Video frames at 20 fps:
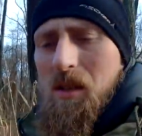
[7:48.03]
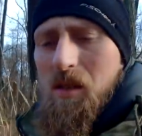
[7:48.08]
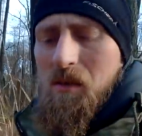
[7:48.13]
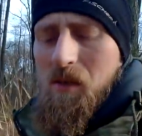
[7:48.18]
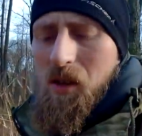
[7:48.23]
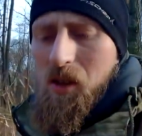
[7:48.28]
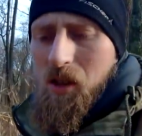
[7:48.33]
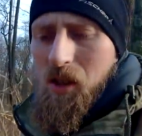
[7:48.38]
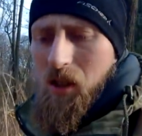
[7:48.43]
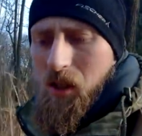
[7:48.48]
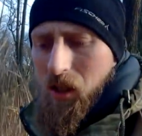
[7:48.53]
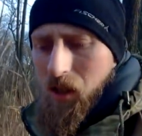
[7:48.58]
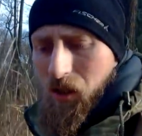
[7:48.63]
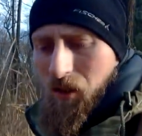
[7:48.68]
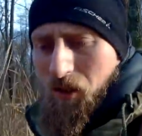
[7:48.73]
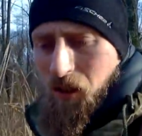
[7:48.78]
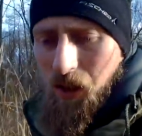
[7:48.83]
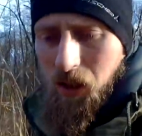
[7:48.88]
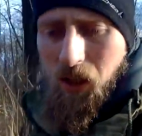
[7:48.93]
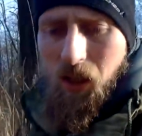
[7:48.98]

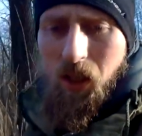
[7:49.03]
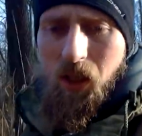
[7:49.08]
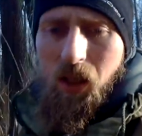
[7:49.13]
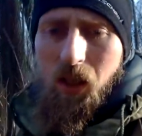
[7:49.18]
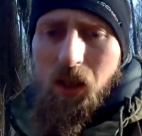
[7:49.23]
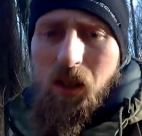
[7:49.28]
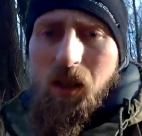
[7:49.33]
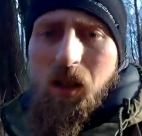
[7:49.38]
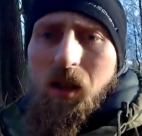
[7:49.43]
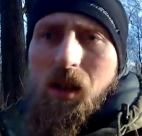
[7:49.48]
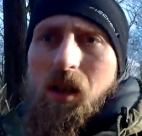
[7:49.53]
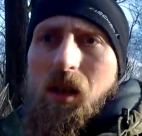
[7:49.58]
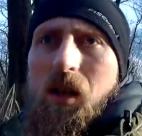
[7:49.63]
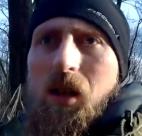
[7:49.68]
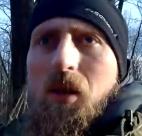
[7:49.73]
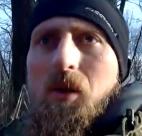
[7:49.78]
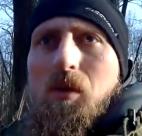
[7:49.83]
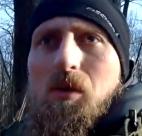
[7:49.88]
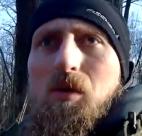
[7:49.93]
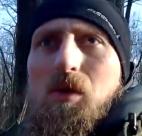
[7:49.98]
свеженького э,
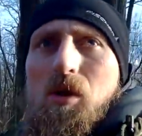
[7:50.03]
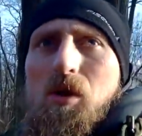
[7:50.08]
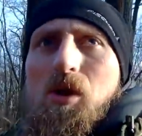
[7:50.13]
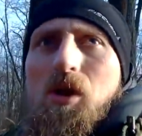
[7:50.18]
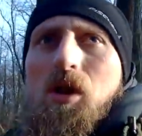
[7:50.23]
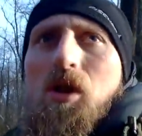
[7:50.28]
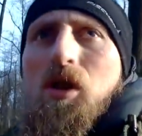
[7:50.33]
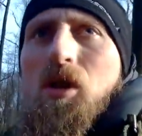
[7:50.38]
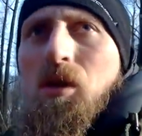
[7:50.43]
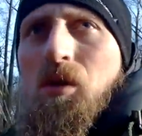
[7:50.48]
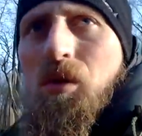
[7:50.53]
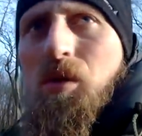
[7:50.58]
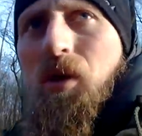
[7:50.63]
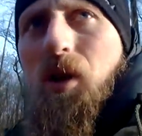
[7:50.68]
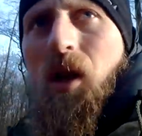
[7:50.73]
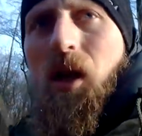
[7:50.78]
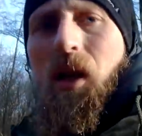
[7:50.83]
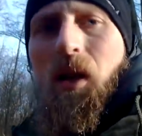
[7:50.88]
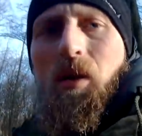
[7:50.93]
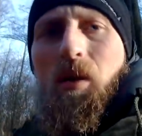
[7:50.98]
кусочек
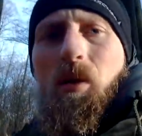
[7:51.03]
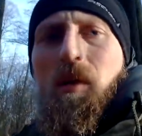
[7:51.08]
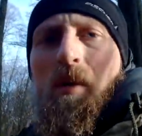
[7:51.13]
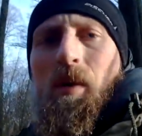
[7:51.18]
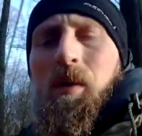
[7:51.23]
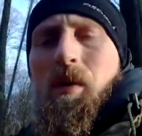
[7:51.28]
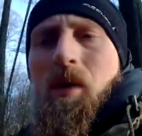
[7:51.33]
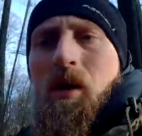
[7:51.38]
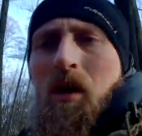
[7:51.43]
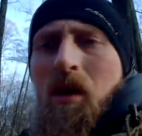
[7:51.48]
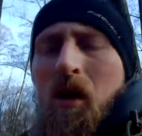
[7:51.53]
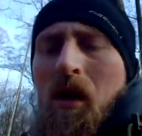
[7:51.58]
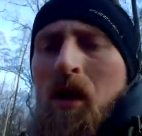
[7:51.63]
желудка коровьего.